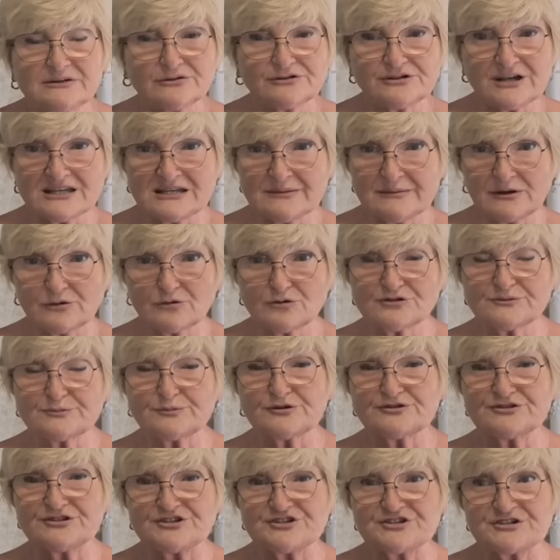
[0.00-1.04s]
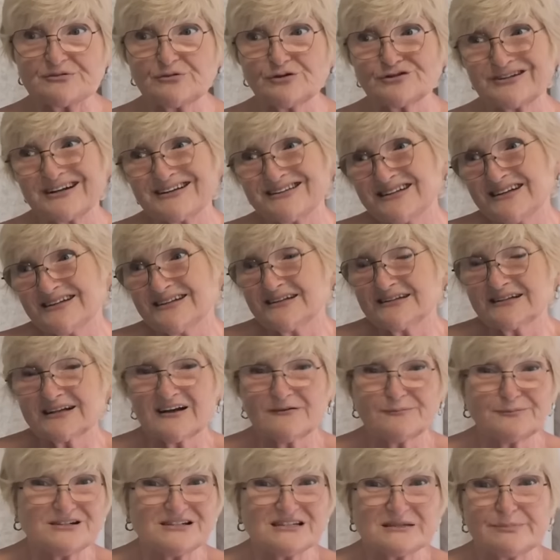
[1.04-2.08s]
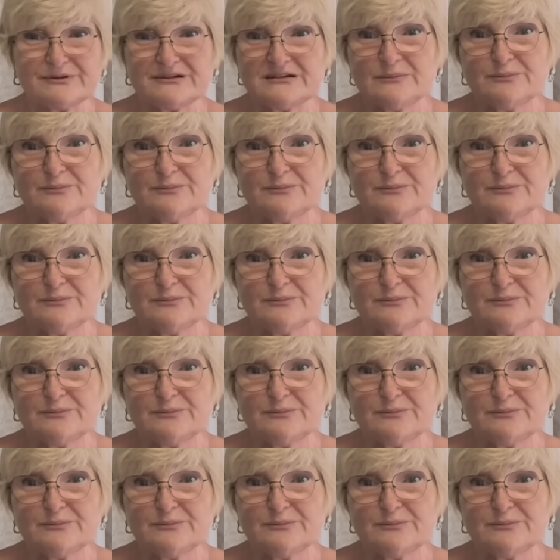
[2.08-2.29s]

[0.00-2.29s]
Вот я не могу сбросить живот. Хотя она такая, в принципе,